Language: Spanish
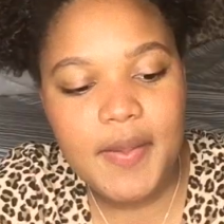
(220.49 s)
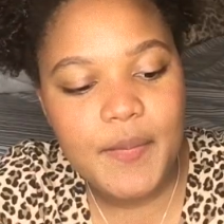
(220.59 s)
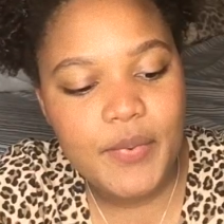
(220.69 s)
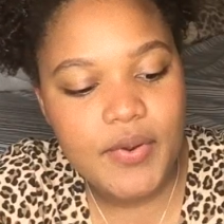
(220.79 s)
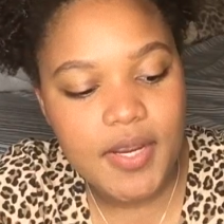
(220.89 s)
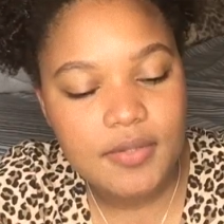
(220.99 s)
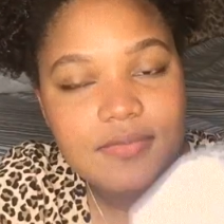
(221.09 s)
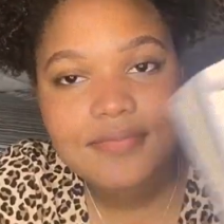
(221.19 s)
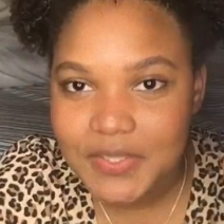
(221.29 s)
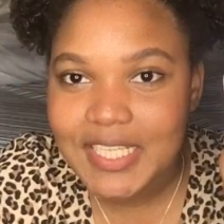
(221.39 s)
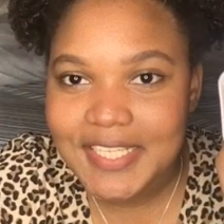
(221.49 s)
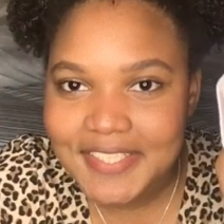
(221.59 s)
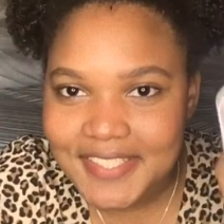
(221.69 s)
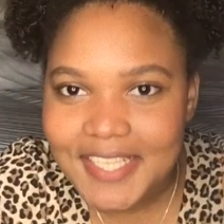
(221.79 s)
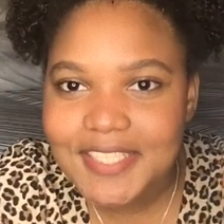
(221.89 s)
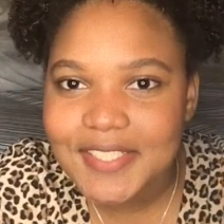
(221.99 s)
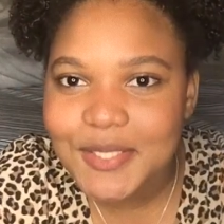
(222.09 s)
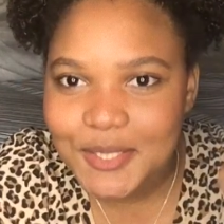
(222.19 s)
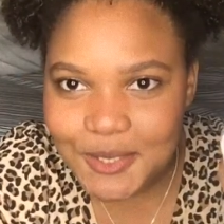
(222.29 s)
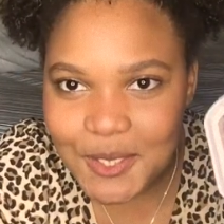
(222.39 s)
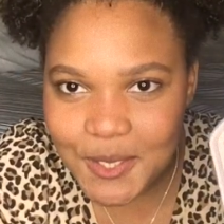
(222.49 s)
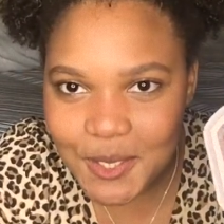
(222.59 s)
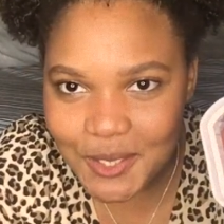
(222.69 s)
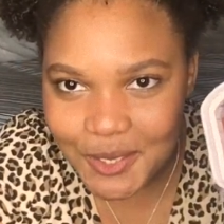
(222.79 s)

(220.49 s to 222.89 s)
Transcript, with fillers: bueno, pues aquí está la selección.